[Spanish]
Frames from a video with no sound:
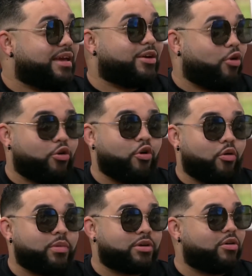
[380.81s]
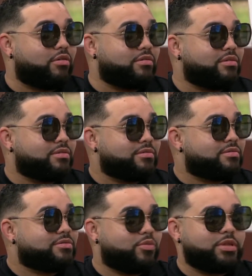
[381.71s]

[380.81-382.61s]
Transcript: económico Tú me